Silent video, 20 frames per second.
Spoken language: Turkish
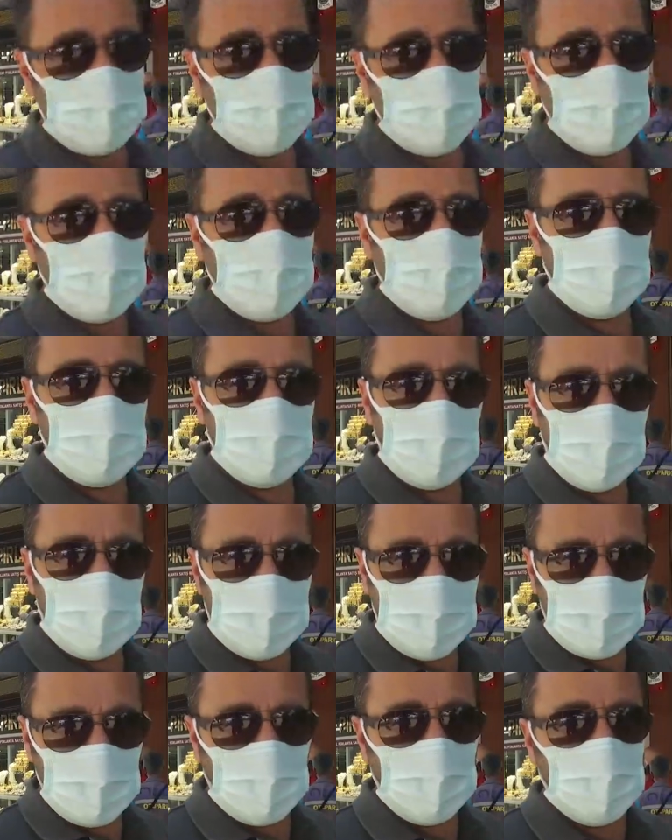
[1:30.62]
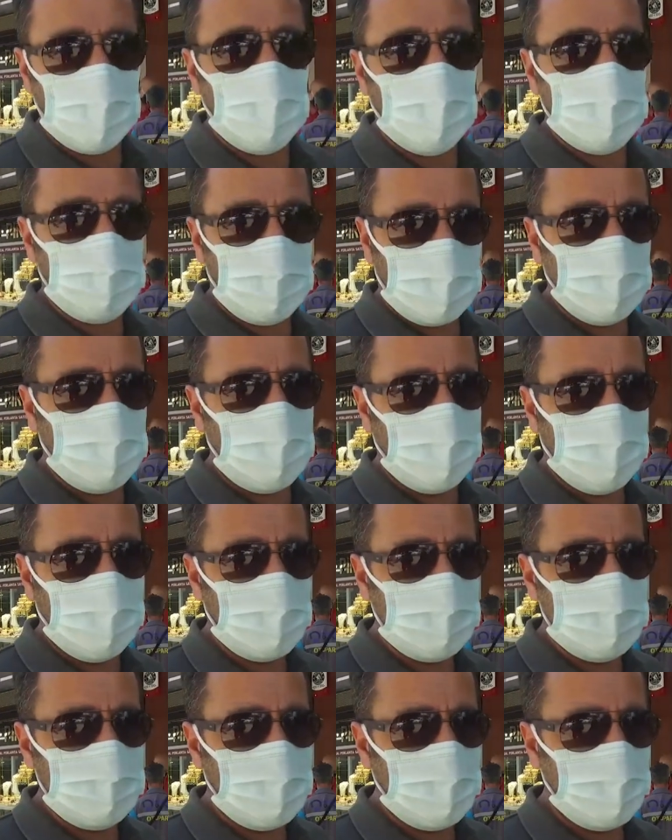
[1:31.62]
sayıları ya da hasta olanların durumuna
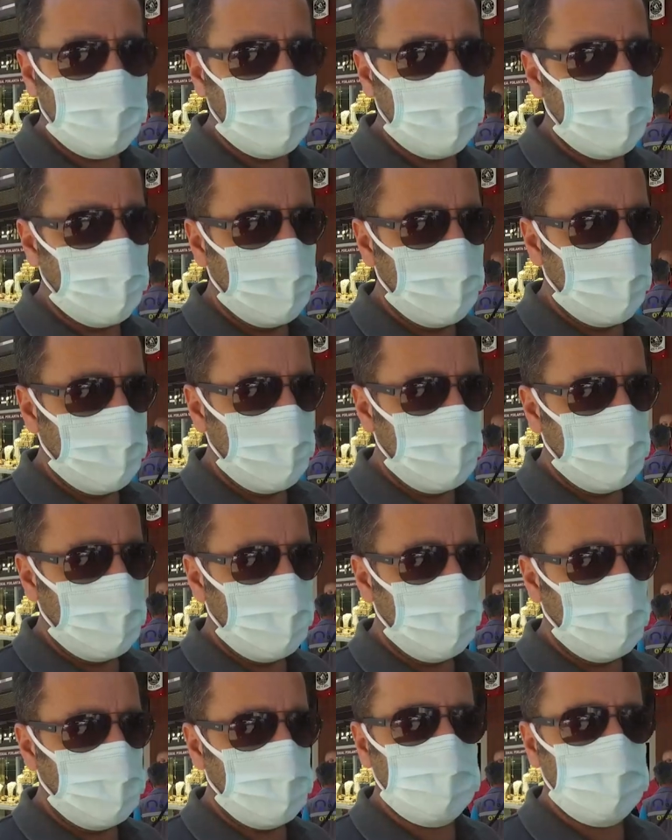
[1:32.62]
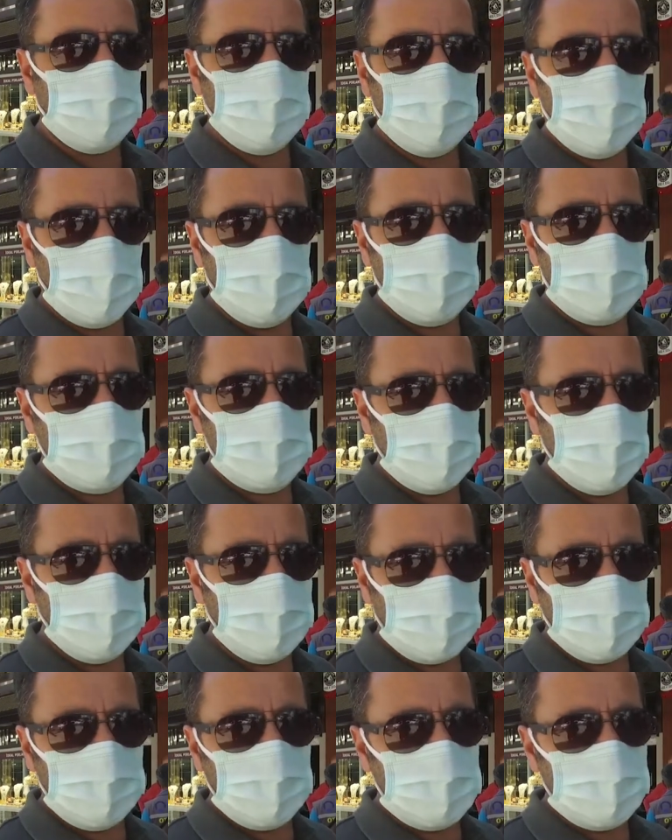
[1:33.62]
bakınca e, bu işin bir an
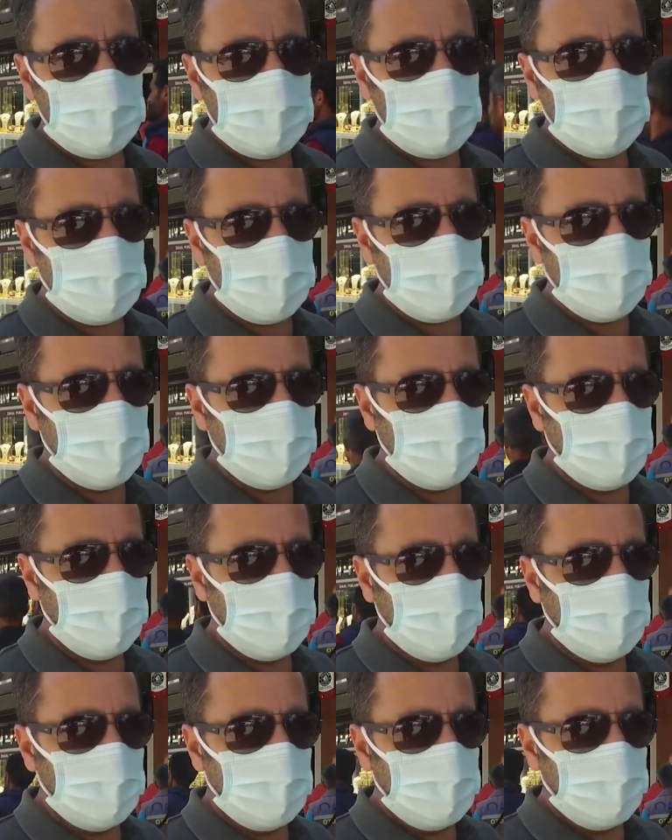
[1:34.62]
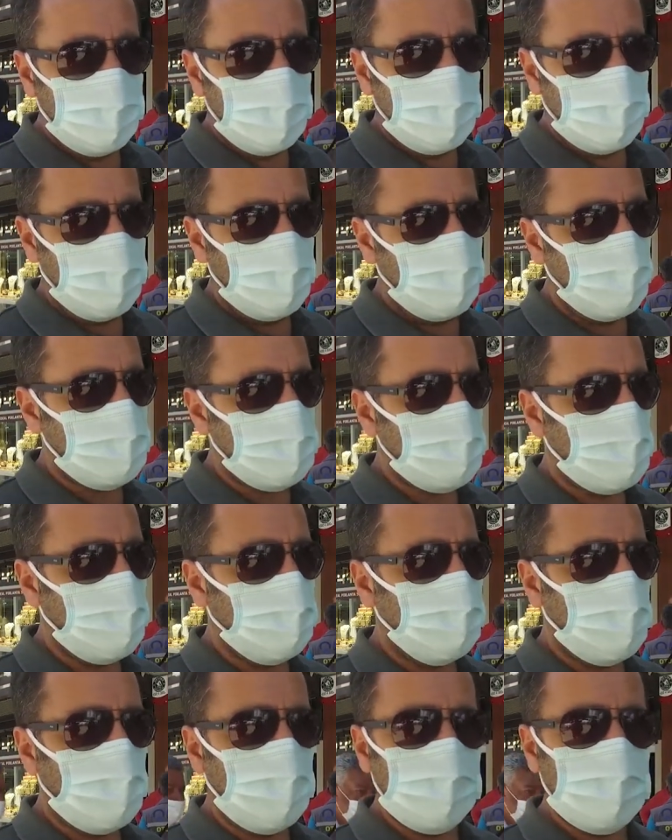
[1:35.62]
önce bitmesi için yani
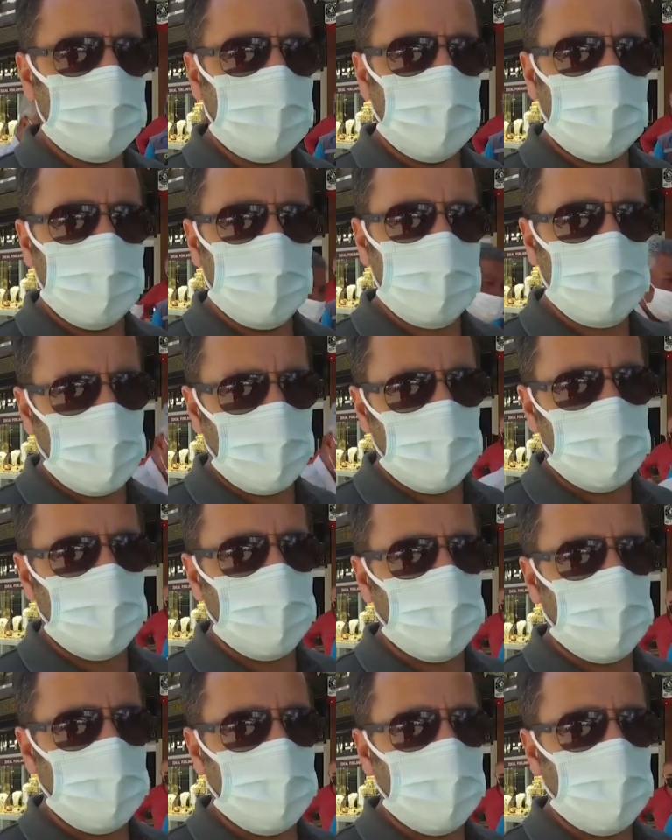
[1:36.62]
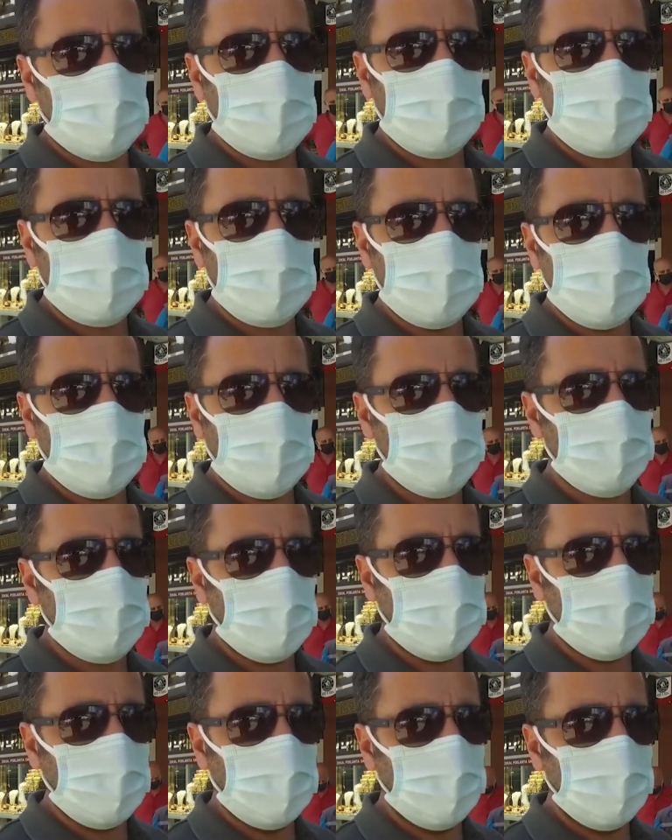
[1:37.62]
aşıda bireysel bir sorumluluk olarak düşünüyorum
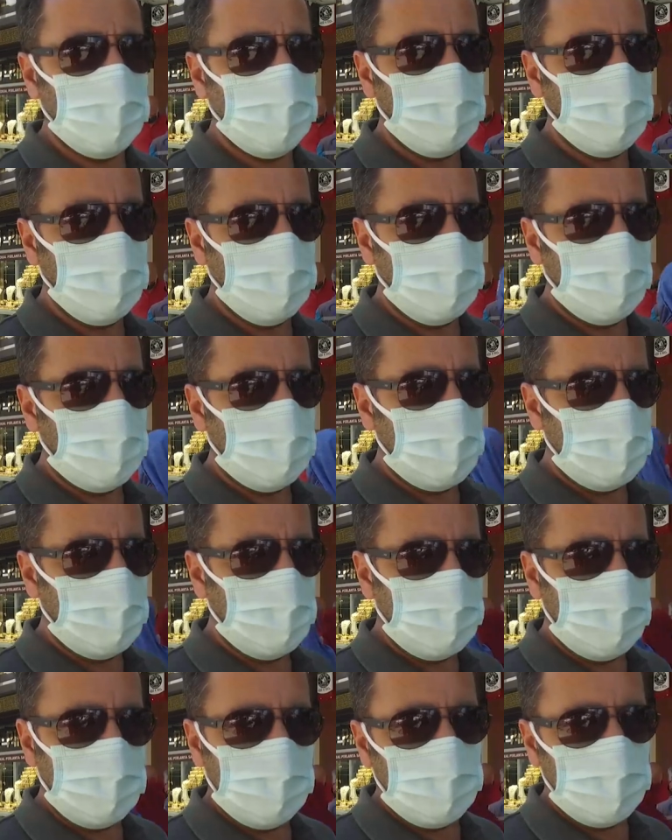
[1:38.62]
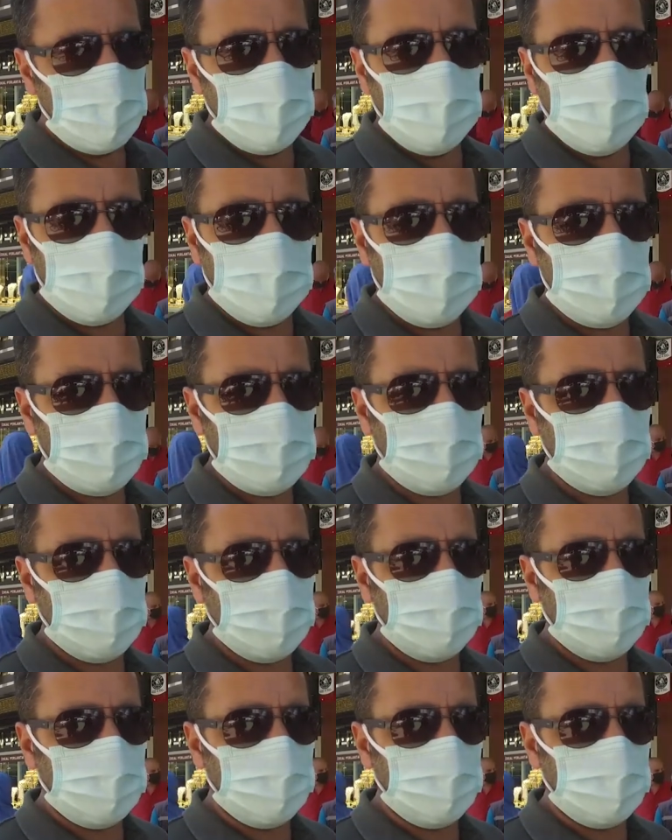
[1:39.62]
şu anda. Bilmiyorum başka. E,